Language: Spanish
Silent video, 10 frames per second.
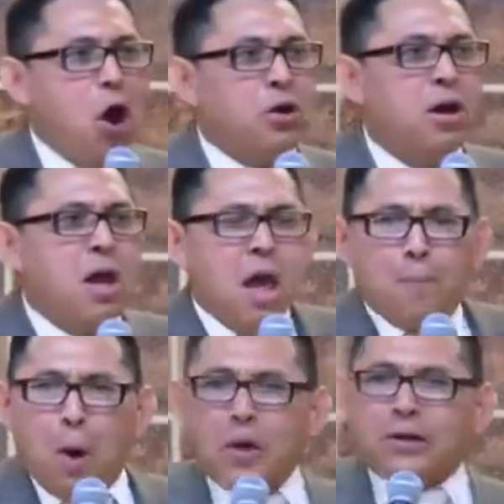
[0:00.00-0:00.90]
al Señor,
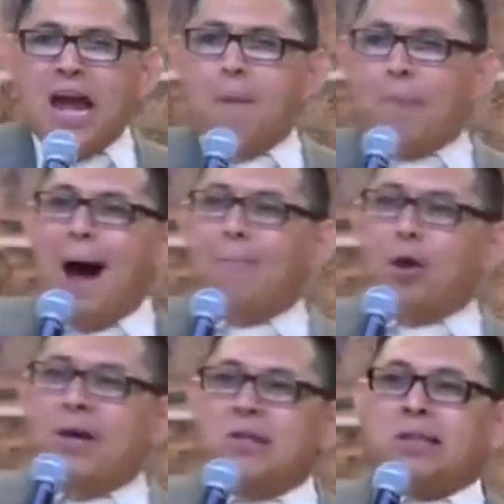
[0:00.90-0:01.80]
porque
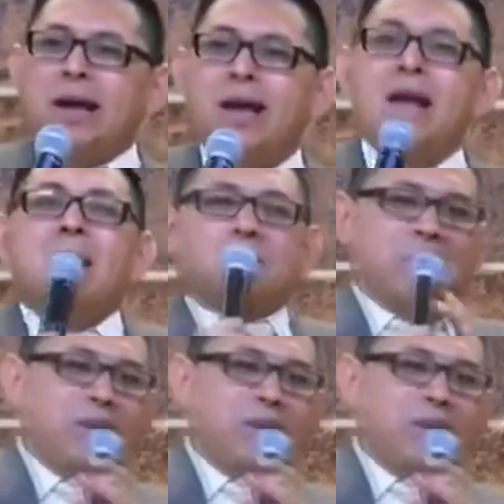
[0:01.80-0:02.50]
Pablo dice,